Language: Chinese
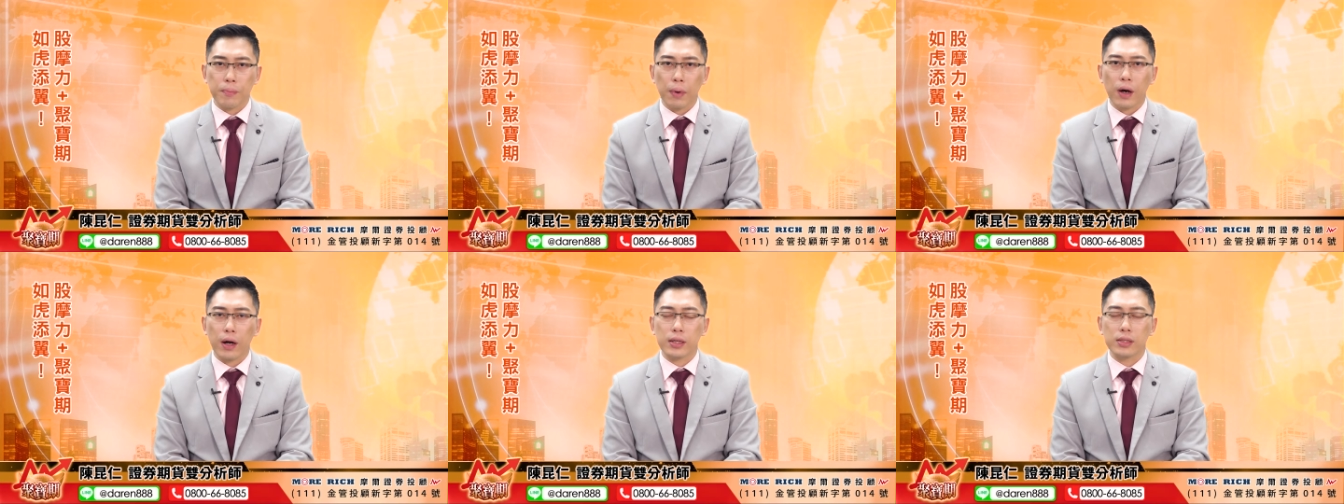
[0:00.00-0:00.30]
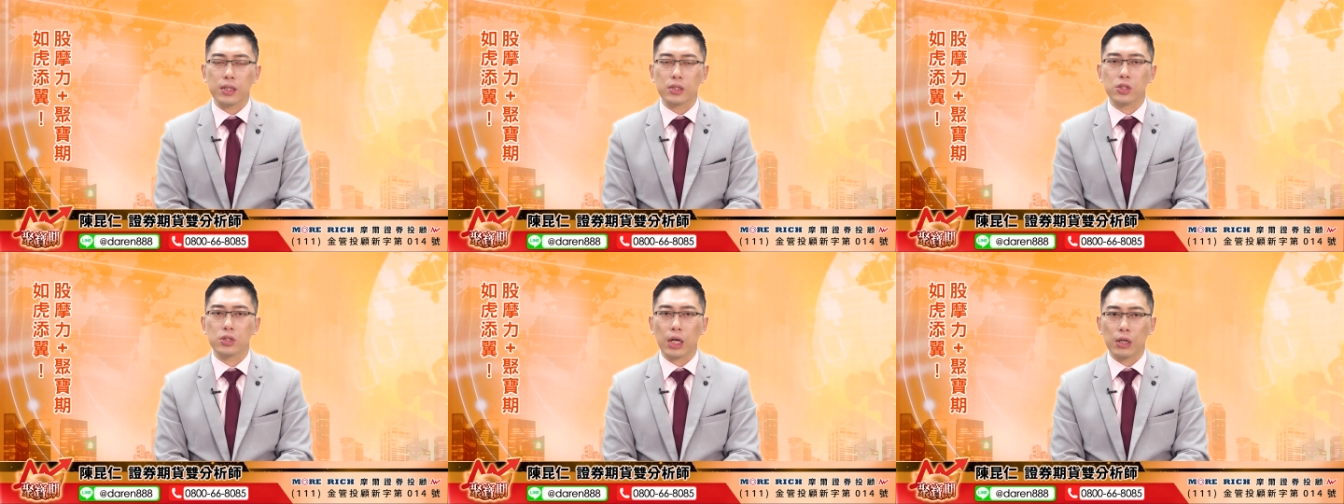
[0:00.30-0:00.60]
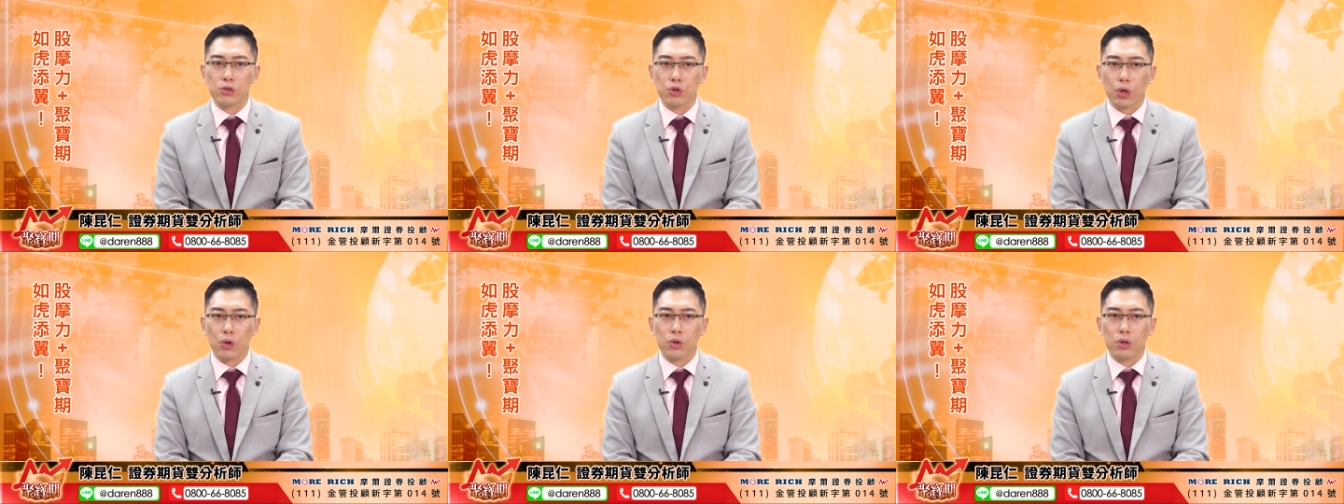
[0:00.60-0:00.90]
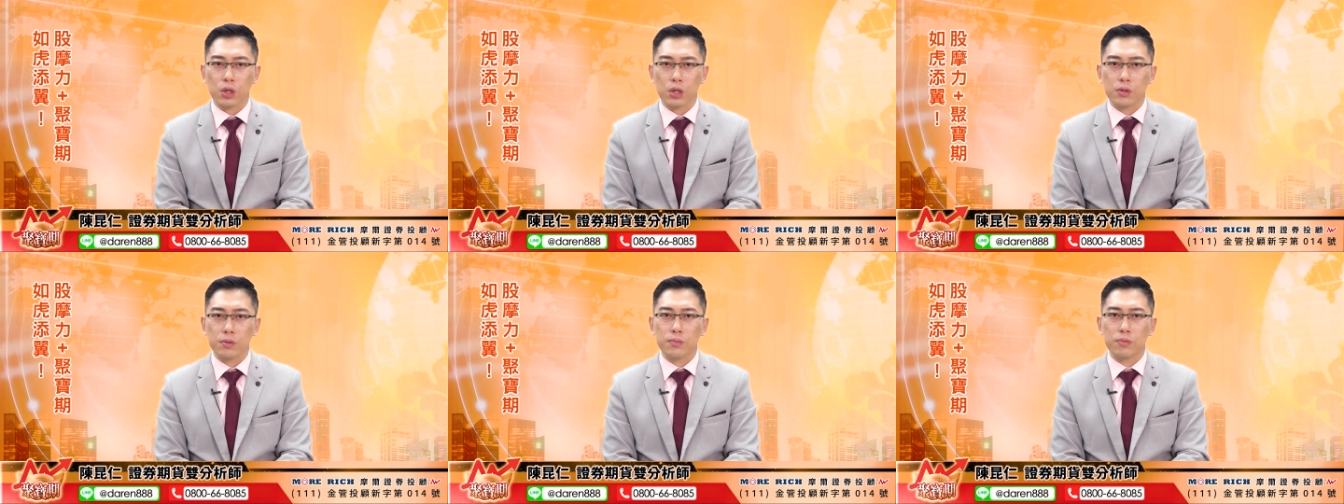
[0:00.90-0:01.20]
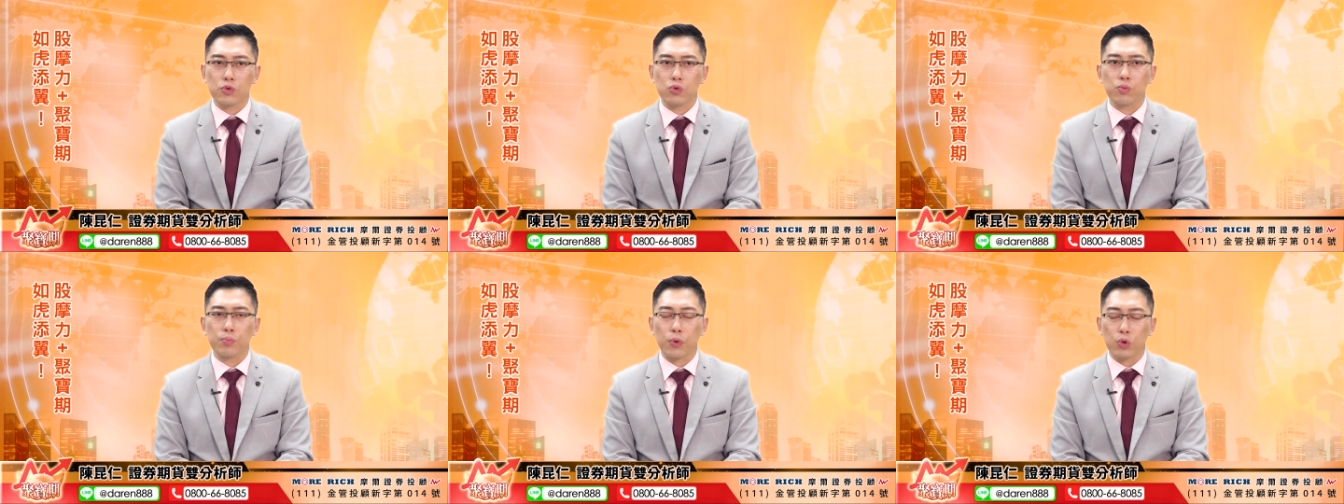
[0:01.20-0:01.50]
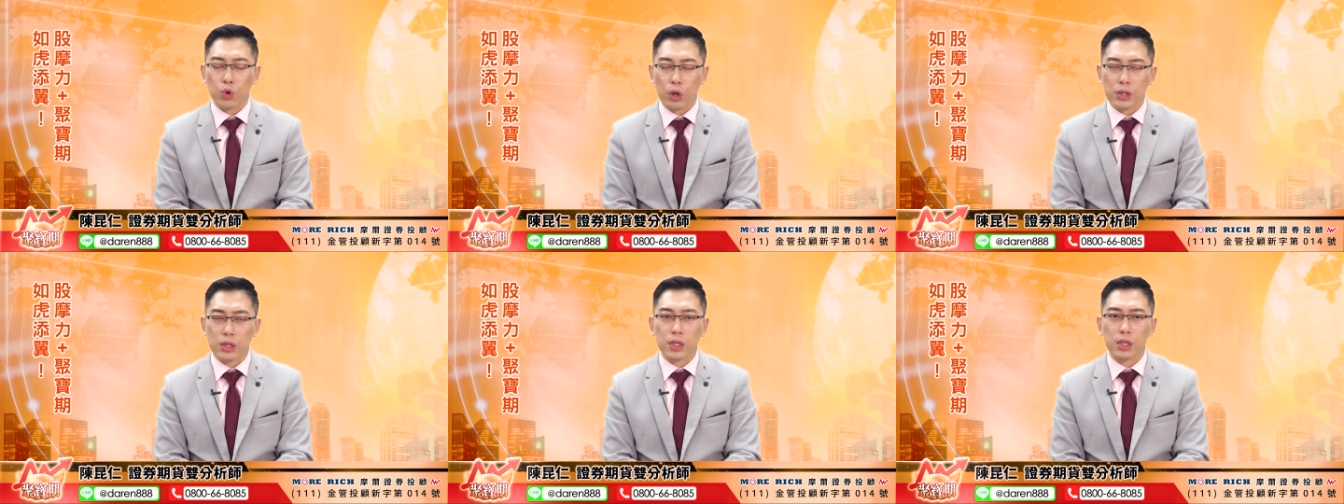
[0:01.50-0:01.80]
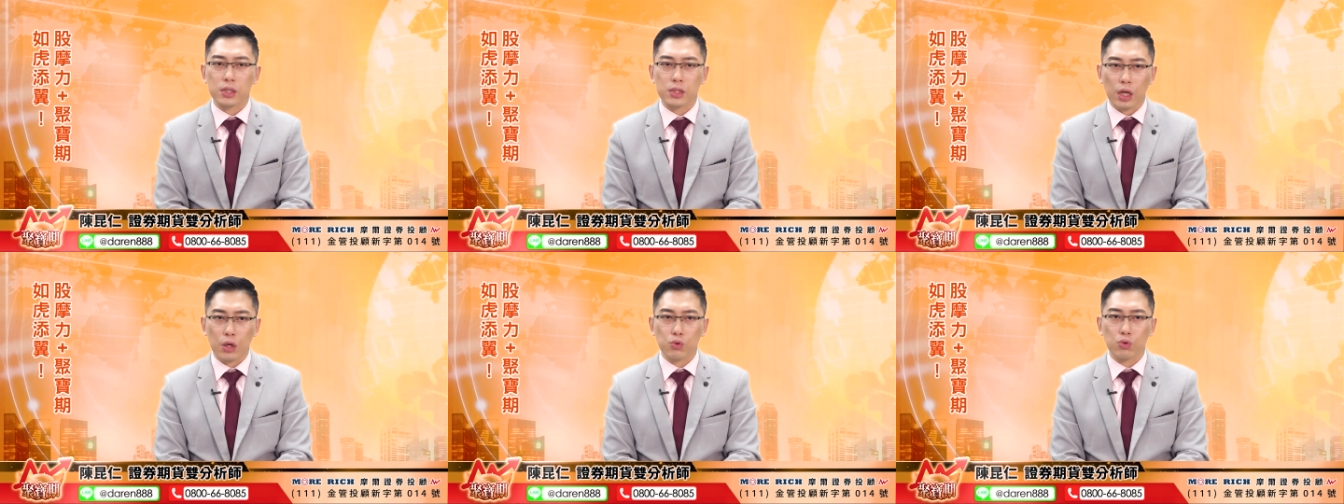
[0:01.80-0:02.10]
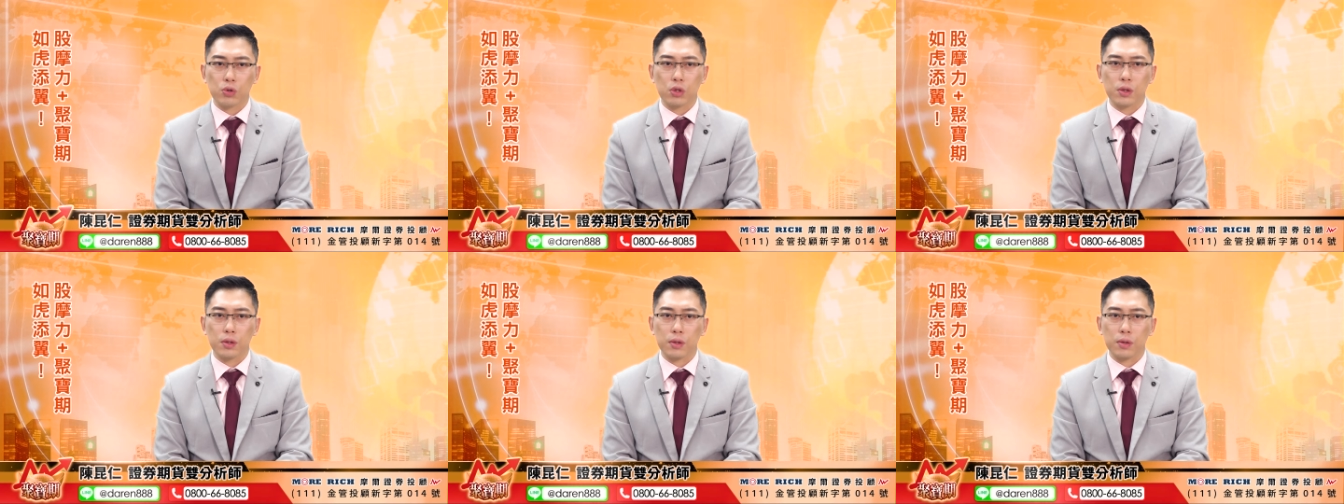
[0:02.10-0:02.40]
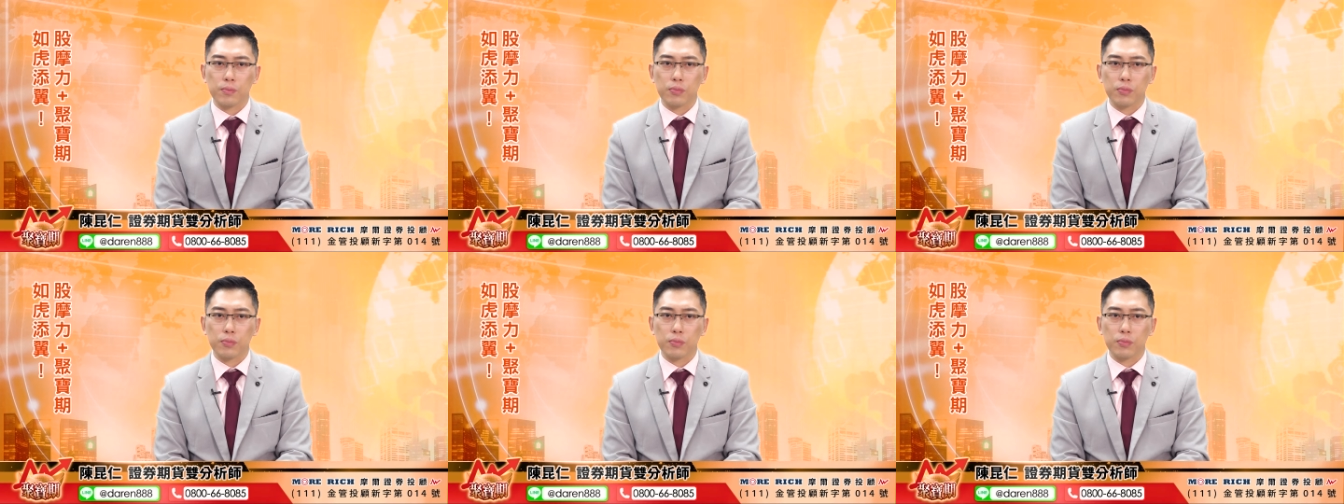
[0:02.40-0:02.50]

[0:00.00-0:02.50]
包含像是当冲跟波段的一个操作的